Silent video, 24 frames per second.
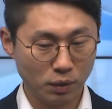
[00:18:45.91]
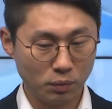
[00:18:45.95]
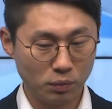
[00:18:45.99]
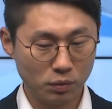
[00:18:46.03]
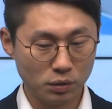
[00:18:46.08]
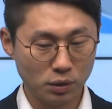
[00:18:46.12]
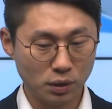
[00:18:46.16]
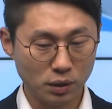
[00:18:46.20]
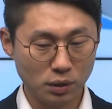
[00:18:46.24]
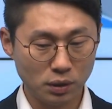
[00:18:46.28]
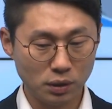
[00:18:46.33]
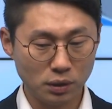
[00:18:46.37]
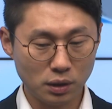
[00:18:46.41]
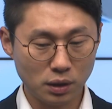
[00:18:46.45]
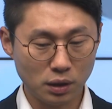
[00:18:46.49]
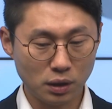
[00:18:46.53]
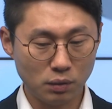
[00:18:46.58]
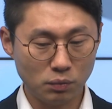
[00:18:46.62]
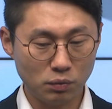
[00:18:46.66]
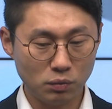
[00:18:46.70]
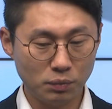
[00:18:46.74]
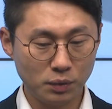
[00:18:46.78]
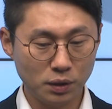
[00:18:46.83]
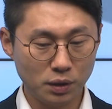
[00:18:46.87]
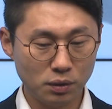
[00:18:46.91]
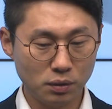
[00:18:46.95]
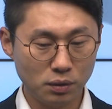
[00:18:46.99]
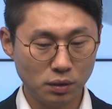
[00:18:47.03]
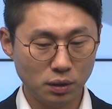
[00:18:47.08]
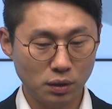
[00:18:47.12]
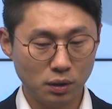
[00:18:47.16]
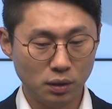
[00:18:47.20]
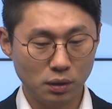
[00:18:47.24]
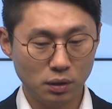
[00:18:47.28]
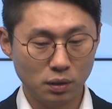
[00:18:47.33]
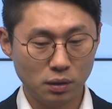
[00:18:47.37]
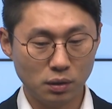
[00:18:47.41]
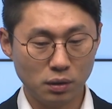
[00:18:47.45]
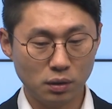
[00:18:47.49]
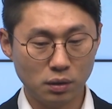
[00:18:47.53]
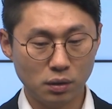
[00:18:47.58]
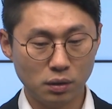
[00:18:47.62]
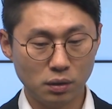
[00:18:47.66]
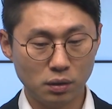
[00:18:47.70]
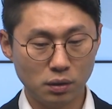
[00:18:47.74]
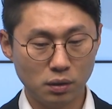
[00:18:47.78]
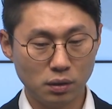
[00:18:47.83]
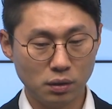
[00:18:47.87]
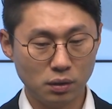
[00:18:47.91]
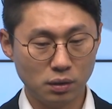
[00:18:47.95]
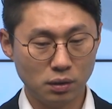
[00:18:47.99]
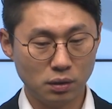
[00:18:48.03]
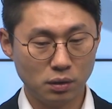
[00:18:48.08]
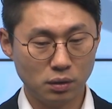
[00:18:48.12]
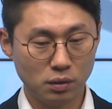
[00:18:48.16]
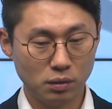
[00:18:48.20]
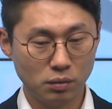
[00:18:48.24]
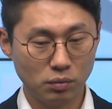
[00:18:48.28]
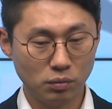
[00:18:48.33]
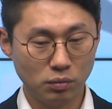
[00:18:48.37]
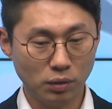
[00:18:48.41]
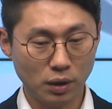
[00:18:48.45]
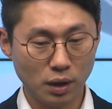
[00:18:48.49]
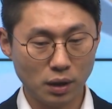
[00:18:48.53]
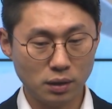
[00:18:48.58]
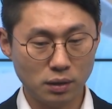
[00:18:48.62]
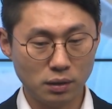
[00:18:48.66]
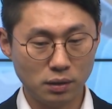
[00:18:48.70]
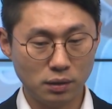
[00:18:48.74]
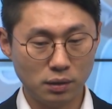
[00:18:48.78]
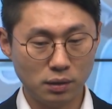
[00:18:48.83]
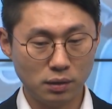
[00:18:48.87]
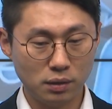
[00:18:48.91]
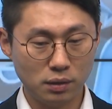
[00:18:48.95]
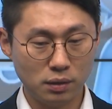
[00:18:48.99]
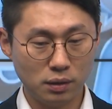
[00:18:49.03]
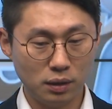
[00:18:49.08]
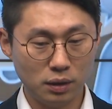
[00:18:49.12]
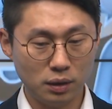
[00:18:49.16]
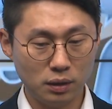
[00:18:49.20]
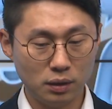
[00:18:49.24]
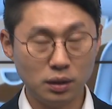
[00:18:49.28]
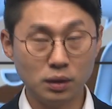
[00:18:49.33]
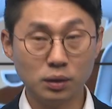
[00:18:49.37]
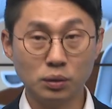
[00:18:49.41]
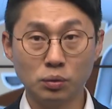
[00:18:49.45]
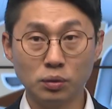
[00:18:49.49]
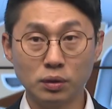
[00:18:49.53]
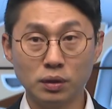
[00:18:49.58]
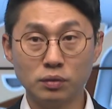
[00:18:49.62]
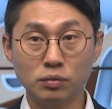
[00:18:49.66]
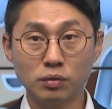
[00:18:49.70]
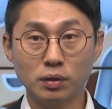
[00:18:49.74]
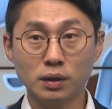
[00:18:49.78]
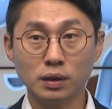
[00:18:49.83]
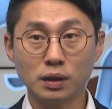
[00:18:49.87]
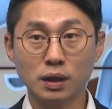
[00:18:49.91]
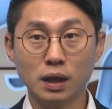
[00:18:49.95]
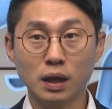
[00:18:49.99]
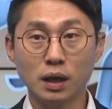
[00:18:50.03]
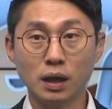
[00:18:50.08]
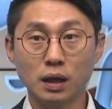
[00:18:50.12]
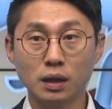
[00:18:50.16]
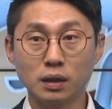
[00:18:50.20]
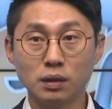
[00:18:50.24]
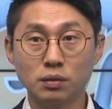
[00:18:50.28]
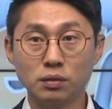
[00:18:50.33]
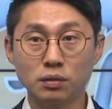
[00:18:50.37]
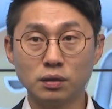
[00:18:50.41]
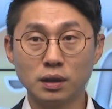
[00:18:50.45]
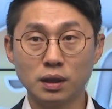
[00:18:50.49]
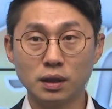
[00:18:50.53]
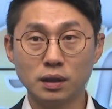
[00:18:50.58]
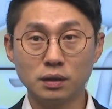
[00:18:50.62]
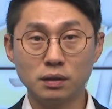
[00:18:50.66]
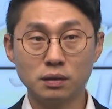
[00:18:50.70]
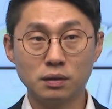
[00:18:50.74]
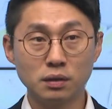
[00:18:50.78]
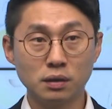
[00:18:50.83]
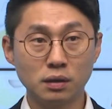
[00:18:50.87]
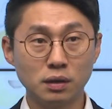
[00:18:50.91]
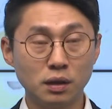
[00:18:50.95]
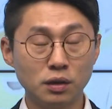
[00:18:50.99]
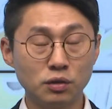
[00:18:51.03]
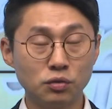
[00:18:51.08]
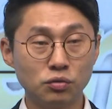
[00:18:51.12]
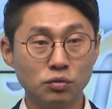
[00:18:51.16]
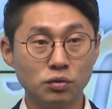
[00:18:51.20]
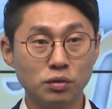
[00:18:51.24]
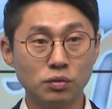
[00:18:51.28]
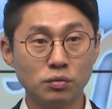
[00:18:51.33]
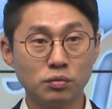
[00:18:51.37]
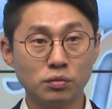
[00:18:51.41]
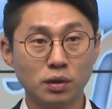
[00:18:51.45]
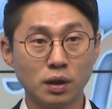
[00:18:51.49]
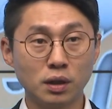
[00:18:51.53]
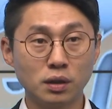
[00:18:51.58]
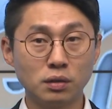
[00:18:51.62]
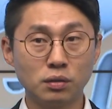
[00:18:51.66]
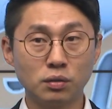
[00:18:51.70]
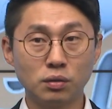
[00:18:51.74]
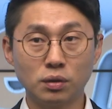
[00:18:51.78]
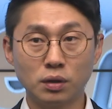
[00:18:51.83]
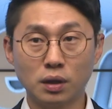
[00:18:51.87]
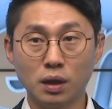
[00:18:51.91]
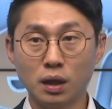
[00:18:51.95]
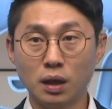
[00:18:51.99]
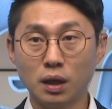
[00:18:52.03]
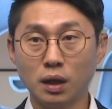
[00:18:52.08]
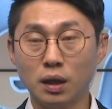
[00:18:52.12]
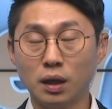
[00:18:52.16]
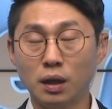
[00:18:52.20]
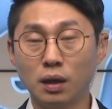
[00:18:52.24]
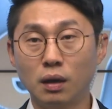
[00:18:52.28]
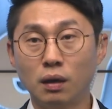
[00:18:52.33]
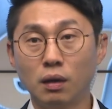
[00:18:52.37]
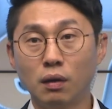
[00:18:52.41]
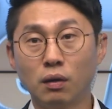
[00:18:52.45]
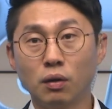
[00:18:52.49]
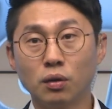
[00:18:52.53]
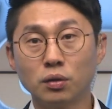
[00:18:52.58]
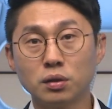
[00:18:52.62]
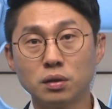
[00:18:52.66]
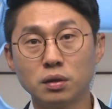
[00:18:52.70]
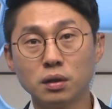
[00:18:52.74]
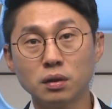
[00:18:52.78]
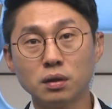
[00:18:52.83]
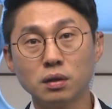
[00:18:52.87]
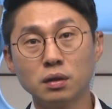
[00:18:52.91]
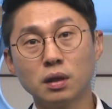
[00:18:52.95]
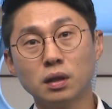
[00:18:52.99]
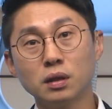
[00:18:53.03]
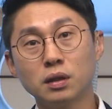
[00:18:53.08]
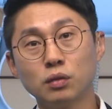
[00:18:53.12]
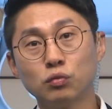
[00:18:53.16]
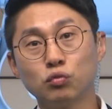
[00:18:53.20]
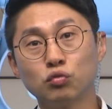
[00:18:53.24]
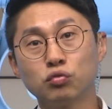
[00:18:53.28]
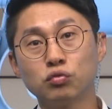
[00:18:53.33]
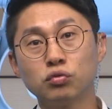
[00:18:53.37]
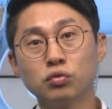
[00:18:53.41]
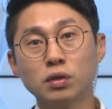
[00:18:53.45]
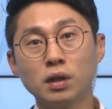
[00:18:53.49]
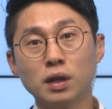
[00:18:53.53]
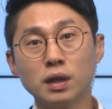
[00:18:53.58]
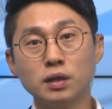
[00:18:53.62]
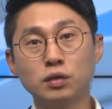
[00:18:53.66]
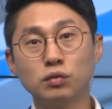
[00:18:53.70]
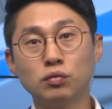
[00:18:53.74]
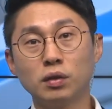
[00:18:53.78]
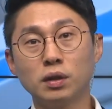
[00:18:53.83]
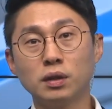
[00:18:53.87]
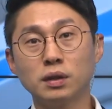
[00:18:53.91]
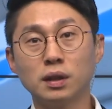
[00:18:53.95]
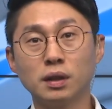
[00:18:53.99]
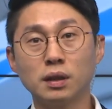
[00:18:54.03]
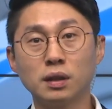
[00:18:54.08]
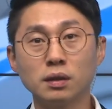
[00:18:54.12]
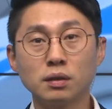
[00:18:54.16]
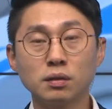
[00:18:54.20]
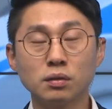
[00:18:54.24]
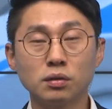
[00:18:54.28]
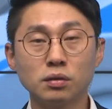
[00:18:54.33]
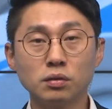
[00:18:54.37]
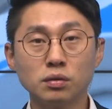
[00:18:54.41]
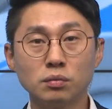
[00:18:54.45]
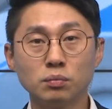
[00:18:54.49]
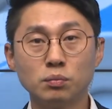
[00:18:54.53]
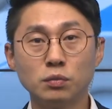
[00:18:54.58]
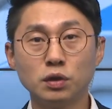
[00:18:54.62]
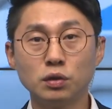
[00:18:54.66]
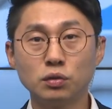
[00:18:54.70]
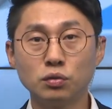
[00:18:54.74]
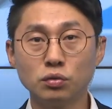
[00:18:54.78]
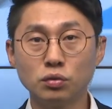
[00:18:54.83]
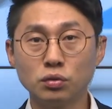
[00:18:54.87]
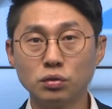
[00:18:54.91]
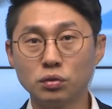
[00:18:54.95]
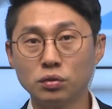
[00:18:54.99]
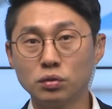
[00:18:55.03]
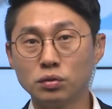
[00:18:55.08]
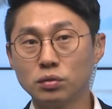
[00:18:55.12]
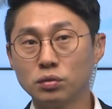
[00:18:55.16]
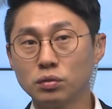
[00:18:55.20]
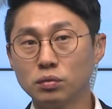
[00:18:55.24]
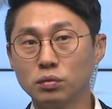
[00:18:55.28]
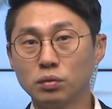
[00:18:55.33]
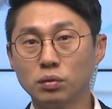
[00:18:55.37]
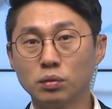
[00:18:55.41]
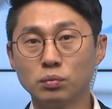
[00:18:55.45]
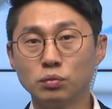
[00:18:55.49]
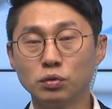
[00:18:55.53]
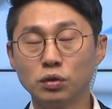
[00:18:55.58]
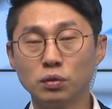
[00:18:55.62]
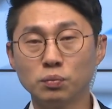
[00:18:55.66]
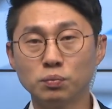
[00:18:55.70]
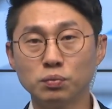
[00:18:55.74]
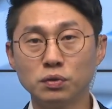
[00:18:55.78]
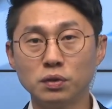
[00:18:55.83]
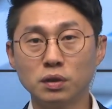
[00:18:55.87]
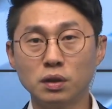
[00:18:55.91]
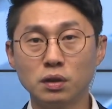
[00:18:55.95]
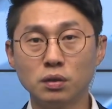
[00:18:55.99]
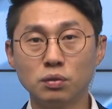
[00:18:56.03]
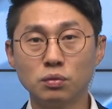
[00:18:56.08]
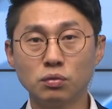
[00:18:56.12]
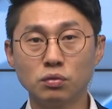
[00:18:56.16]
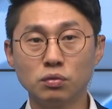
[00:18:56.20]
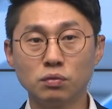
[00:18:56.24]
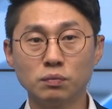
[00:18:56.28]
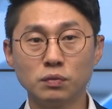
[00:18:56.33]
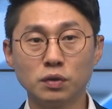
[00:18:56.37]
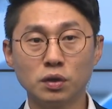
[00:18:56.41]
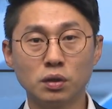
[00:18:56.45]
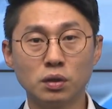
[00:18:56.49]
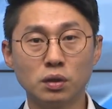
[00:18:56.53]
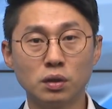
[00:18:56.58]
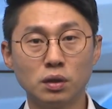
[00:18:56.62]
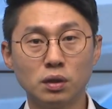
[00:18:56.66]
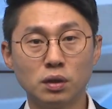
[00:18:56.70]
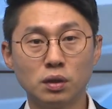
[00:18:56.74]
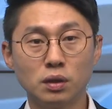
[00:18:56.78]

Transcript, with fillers: 뭐 채팅창에 보면 어, 오라클이 틱톡 인수했다 이런 이야기들을 해주시고 계시던데 어찌됐든 간에 누군가 인수했다라는 것은 미중 어, 무역 분쟁이 조금 더